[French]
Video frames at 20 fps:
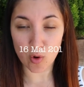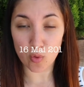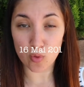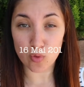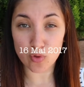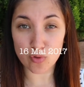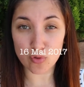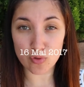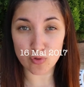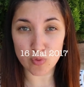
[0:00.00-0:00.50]

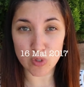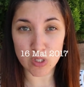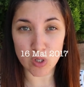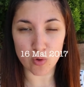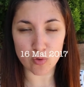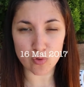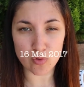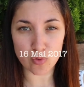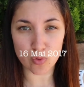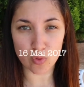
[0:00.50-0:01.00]
Aujourd'hui
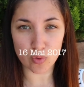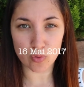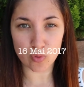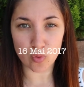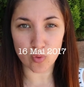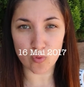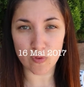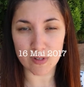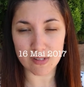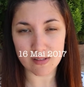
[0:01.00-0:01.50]
on se
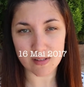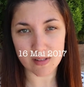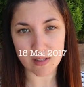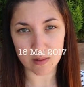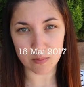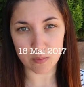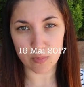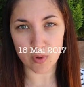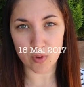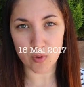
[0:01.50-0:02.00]
retrouve
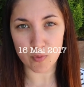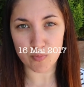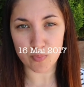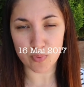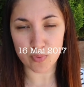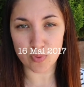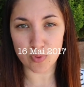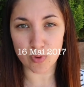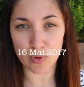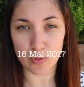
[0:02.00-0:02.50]
ensemble
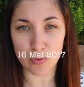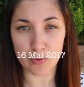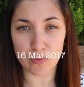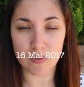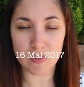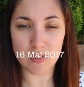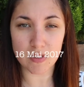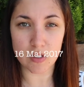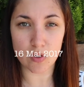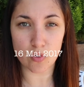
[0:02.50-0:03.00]
pour une
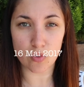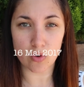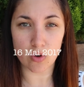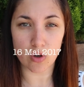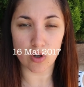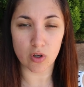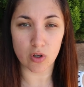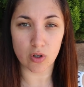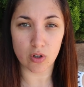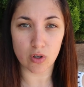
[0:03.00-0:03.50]
vidéo
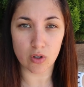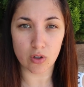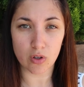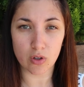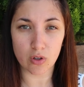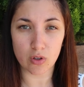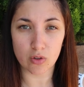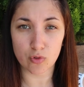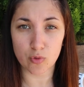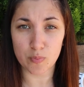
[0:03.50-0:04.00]

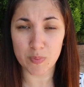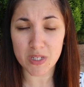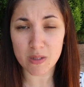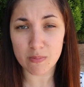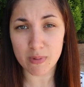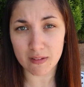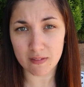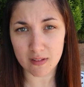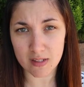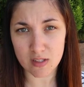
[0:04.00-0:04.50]
euh, de
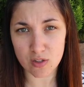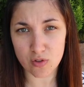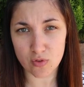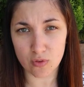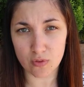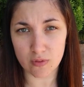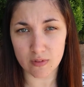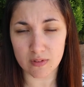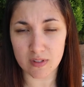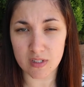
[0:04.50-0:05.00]

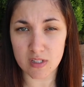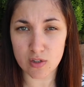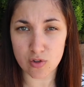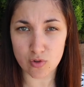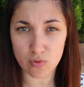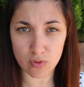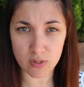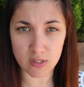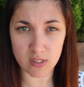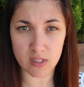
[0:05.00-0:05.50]
pigmentation des
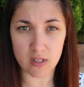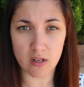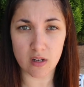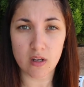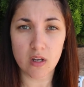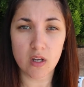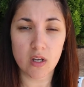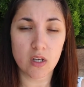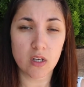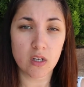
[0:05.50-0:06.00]
sourcils
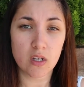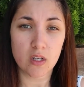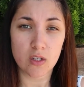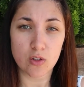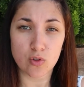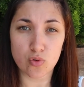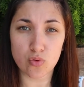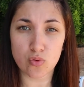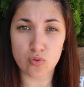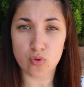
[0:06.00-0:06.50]

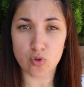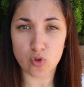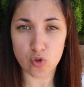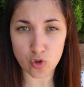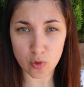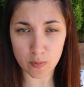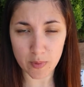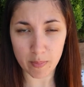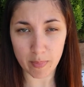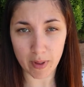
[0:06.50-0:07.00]
du
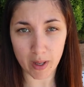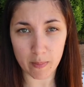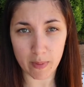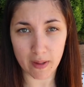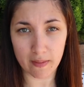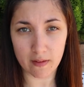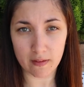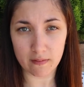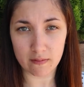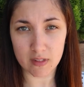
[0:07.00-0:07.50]

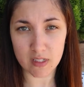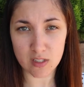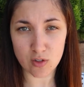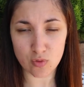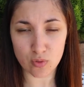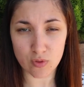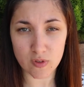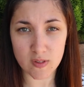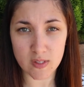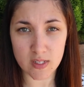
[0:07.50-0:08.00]
semi-permanent des
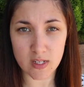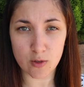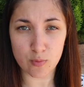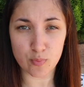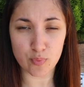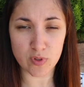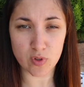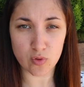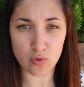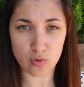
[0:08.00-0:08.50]
sourcils
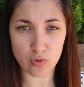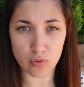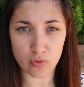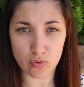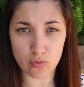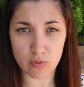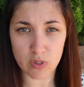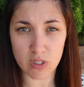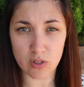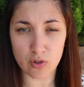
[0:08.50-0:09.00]

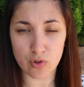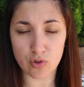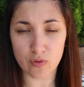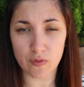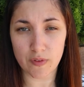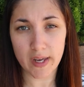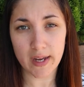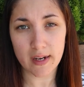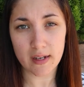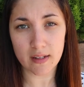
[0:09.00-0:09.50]
puisqu'aujourd'hui je
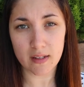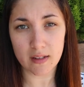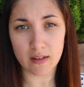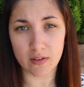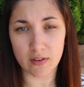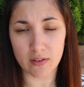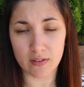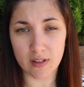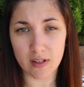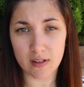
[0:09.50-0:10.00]
vais aller
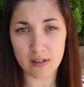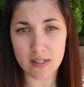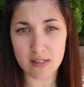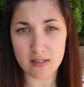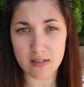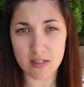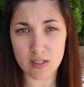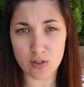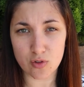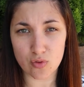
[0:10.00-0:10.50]
euh, dans
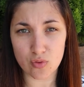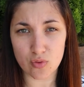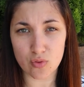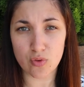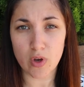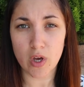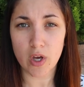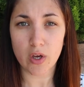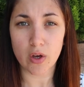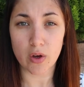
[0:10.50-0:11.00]

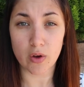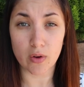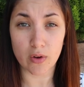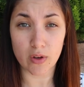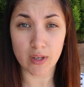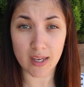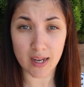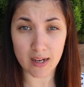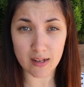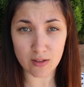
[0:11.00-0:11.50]
l'institut euh,
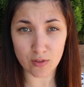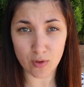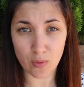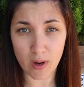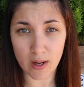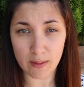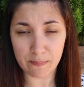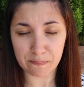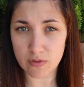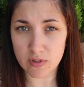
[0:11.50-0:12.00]

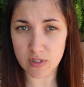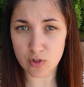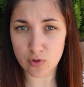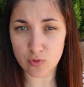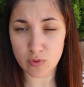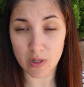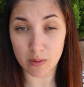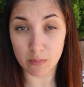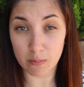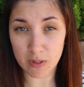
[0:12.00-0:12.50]
Kalinoa
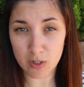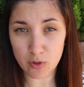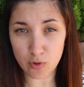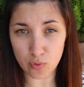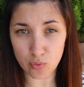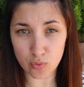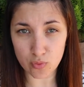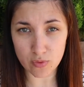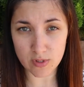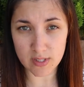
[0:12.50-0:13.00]
situé en banlieue
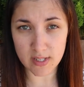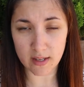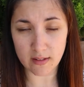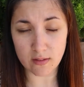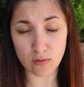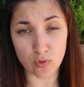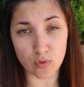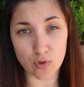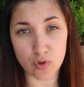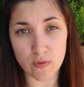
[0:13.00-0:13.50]

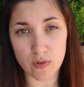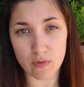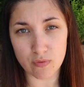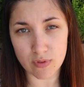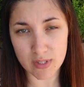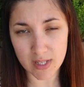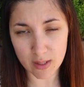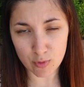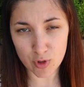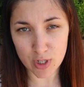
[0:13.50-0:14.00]
toulousaine donc je vais
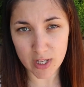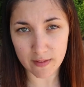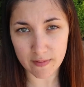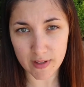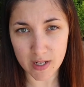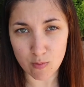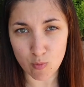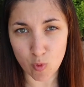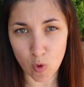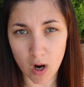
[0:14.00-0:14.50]
vous amener
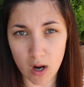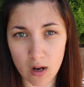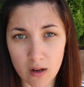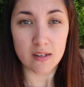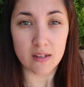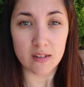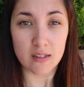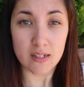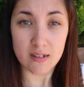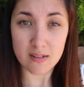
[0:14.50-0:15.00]
avec moi
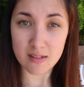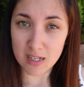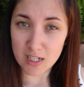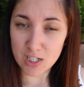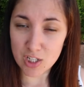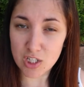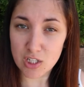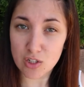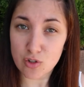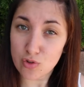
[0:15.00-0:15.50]
il
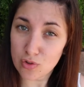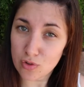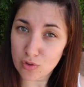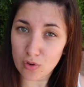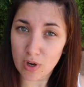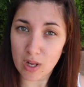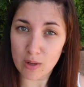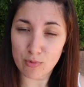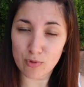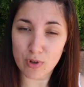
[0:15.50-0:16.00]
s'agit d'une
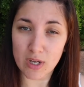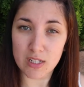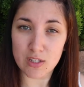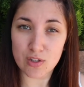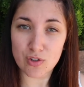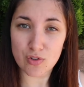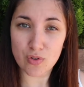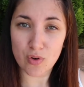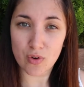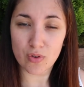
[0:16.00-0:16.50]

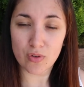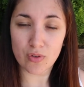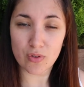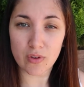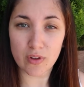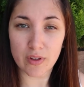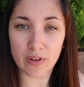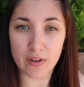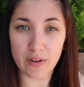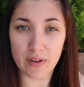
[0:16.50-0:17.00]
collaboration
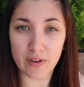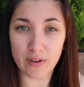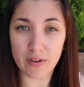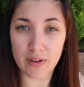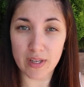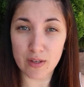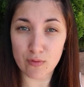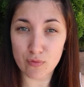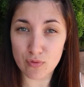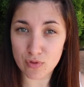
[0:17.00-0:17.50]
euh,
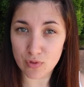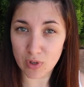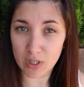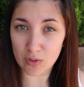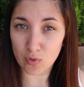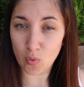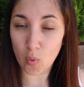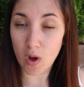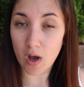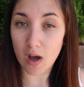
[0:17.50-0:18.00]
et vous
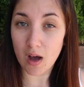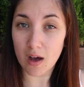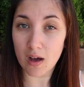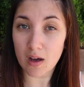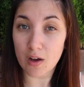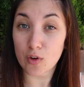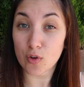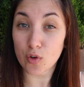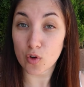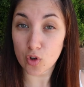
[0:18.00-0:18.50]
aurez droit
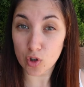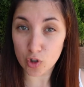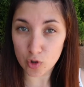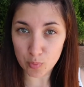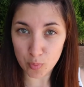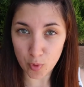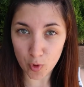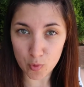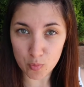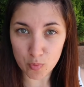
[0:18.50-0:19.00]
à un code
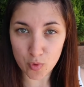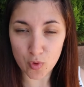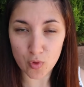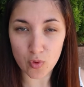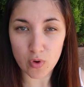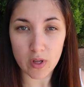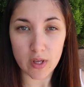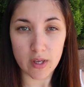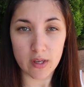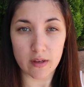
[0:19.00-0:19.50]

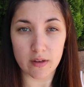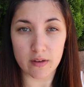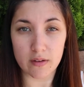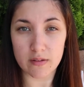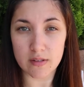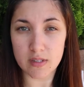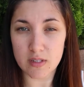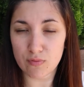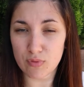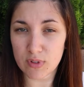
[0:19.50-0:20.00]
promo
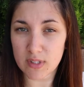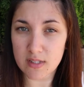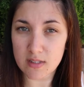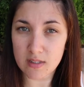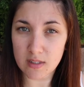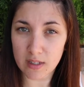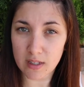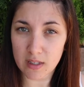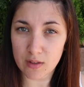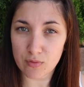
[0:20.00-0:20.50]
euh, si vous
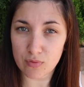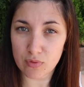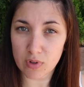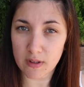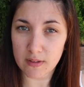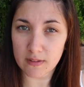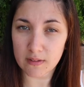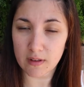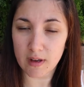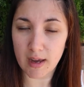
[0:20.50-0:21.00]
désirez vous
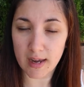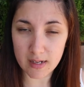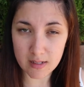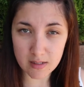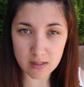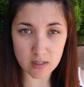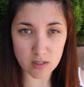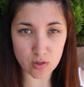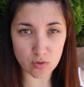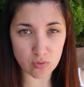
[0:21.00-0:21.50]
rendre à
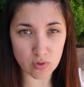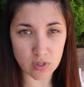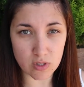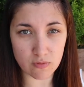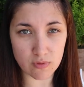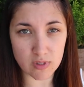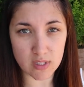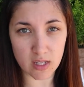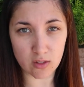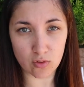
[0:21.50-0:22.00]
l'Institut, si
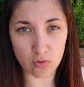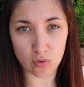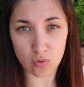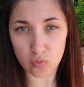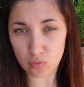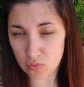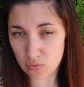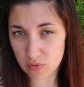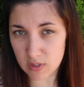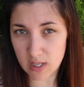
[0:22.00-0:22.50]
vous êtes
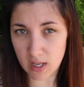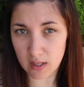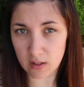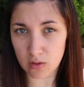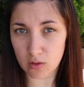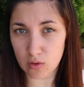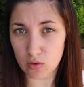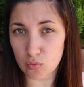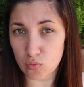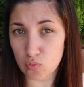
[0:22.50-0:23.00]

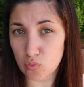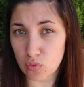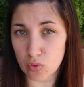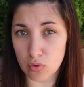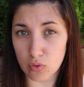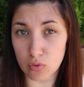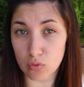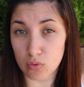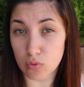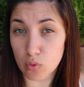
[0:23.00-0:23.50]
toulousaine ou
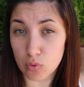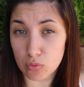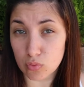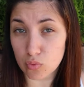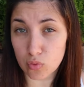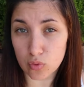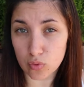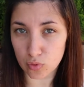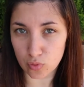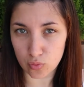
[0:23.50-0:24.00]
euh,
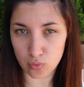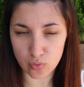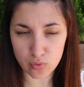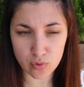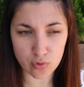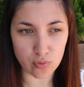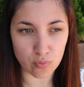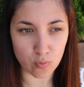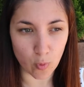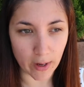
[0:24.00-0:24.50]
autour de
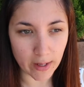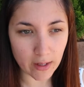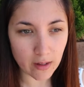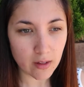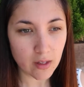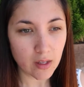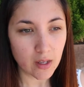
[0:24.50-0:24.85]
Toulouse du moins.